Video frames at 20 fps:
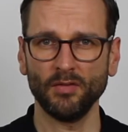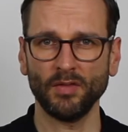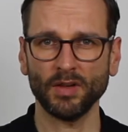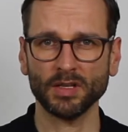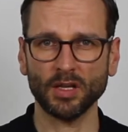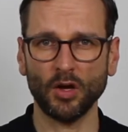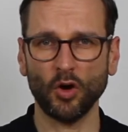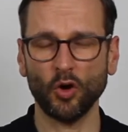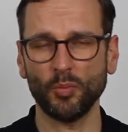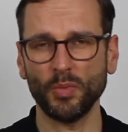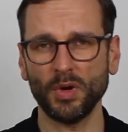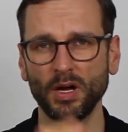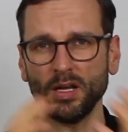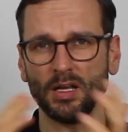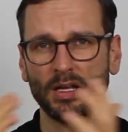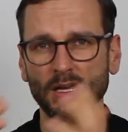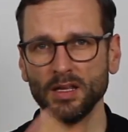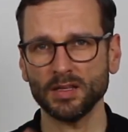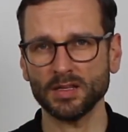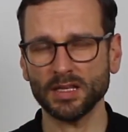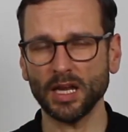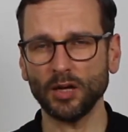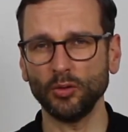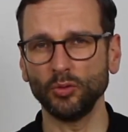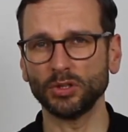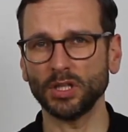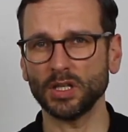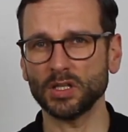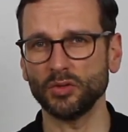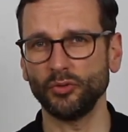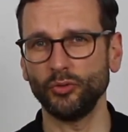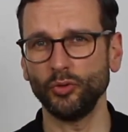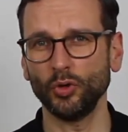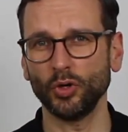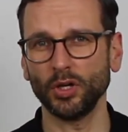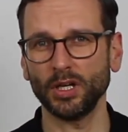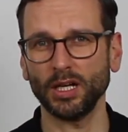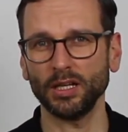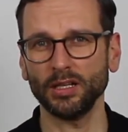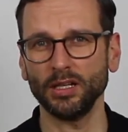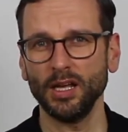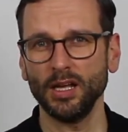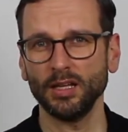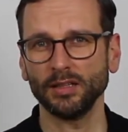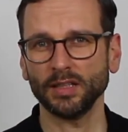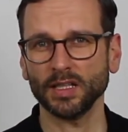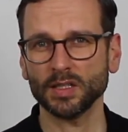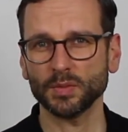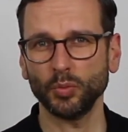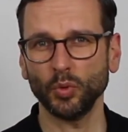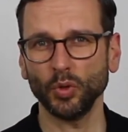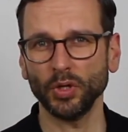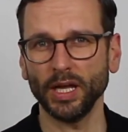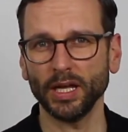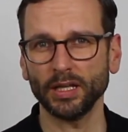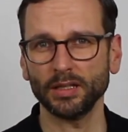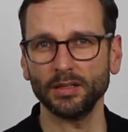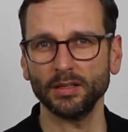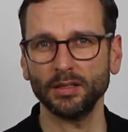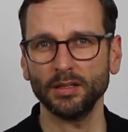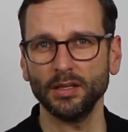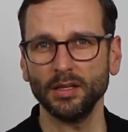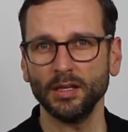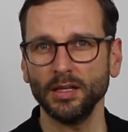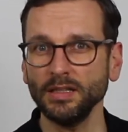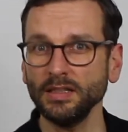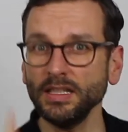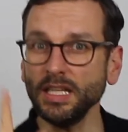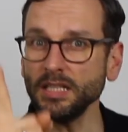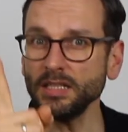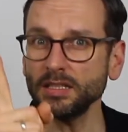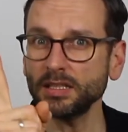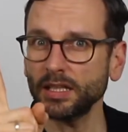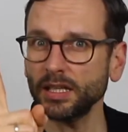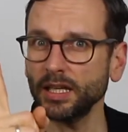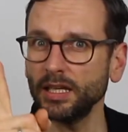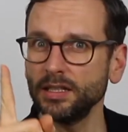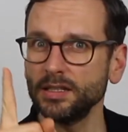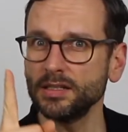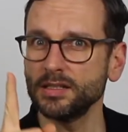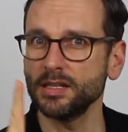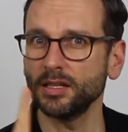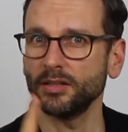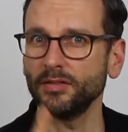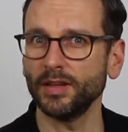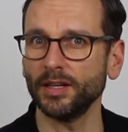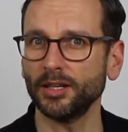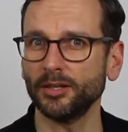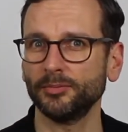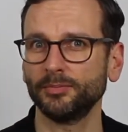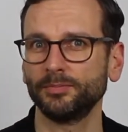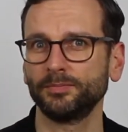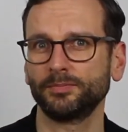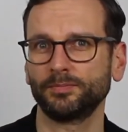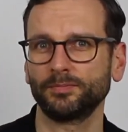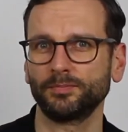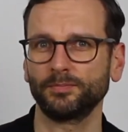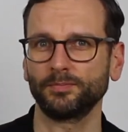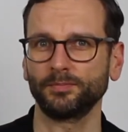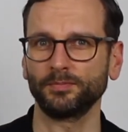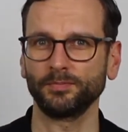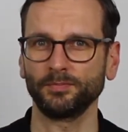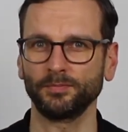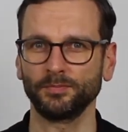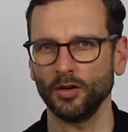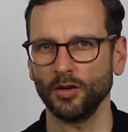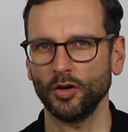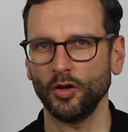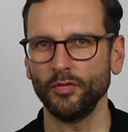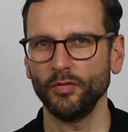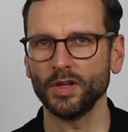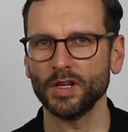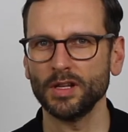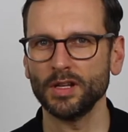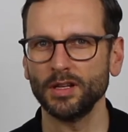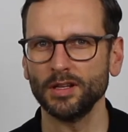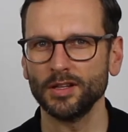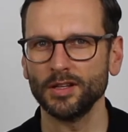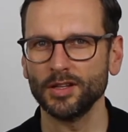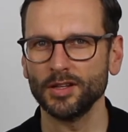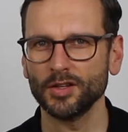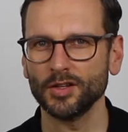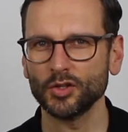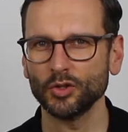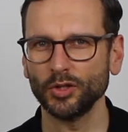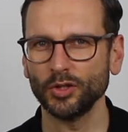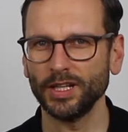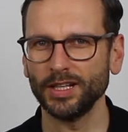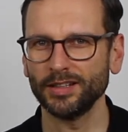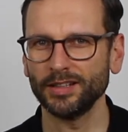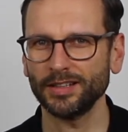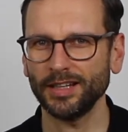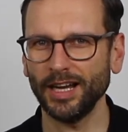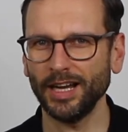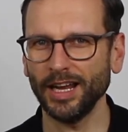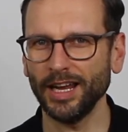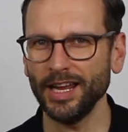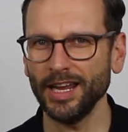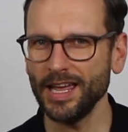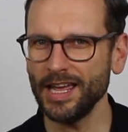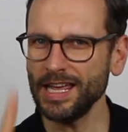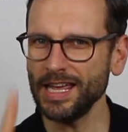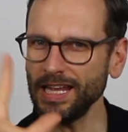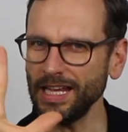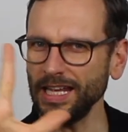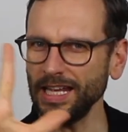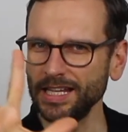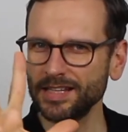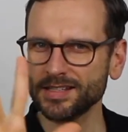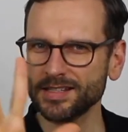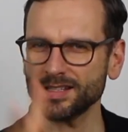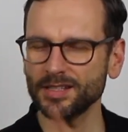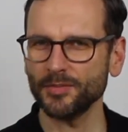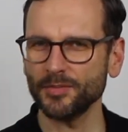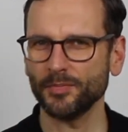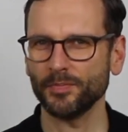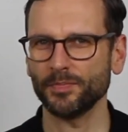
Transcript: was auch mal sehr gut dazu führen kann, dass Projekte nicht realisiert werden. Kommen wir zu den drei E's.